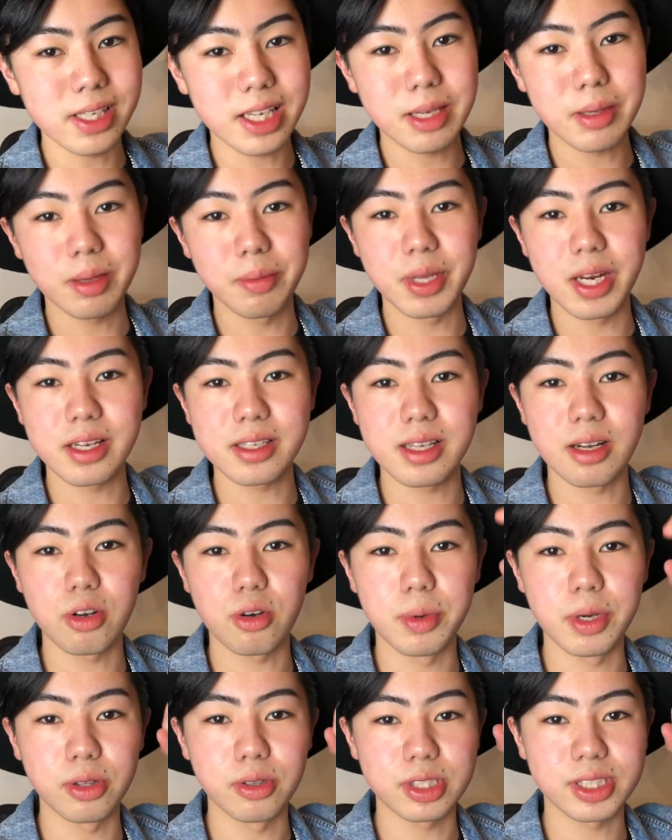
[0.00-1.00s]
ひ皆さ
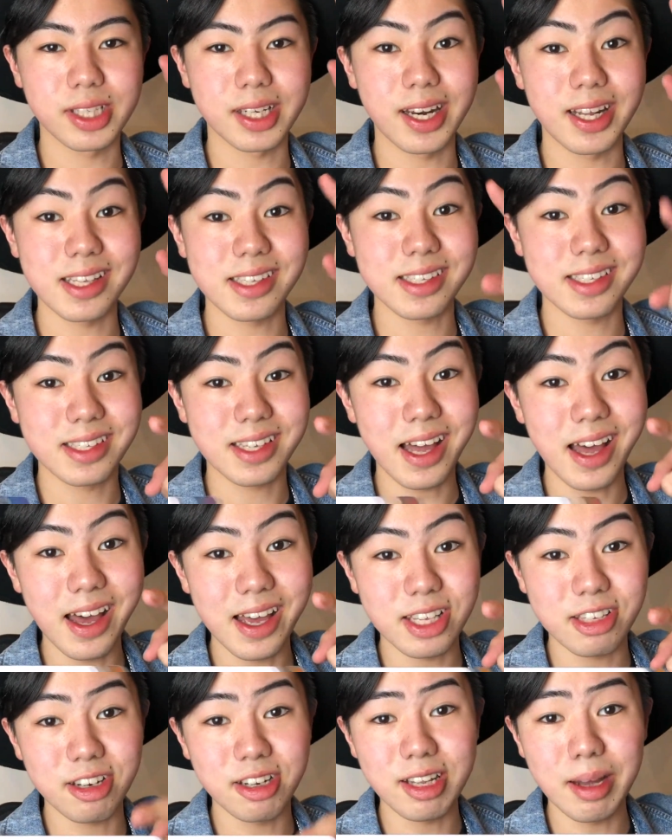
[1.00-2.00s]
んコメントしてくだ
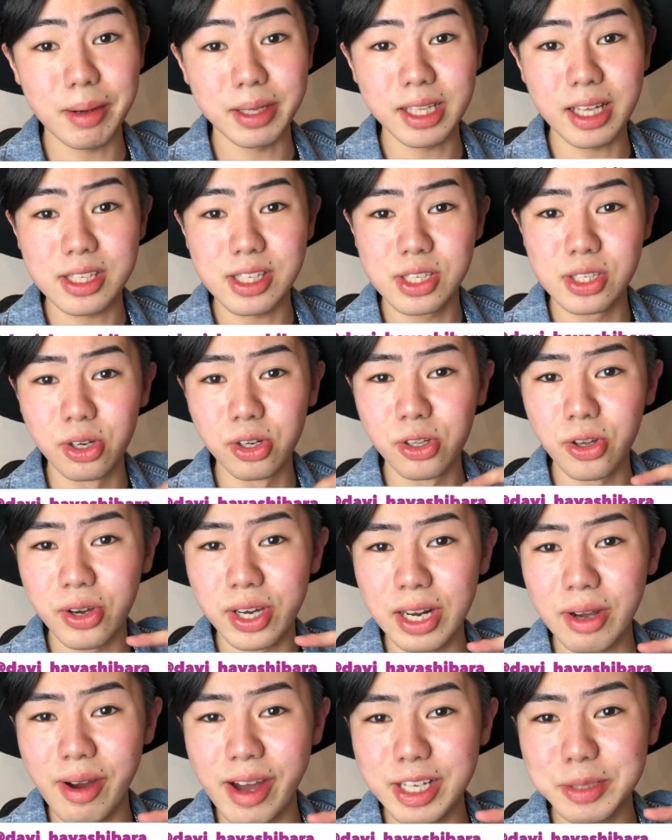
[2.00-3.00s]
さい。それではまた次の動
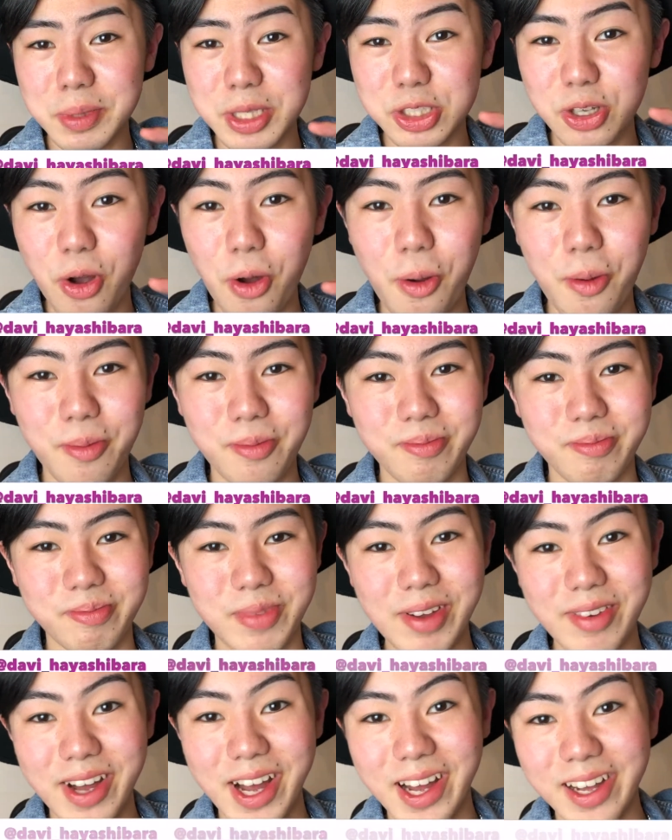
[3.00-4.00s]
画でお会いしましょう。
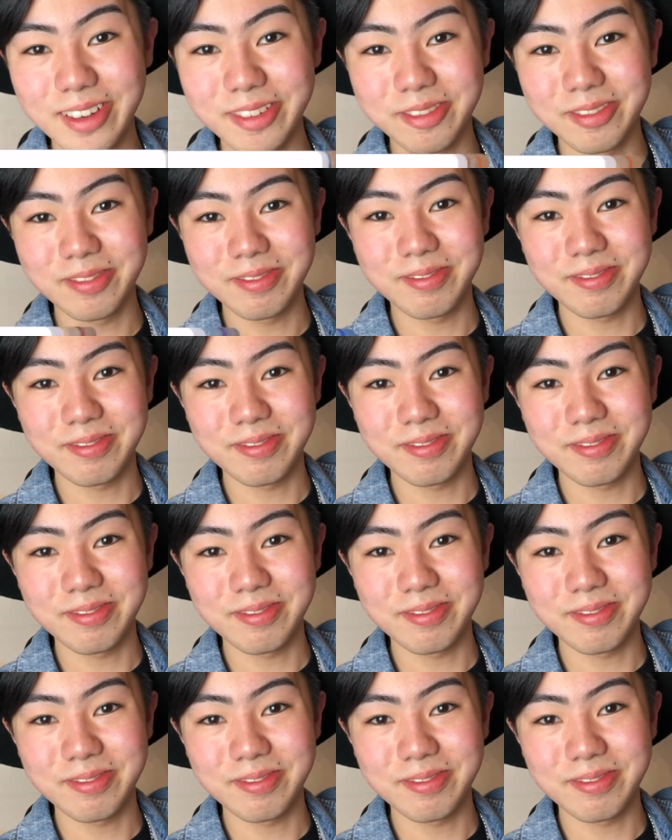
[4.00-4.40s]
バイバイ。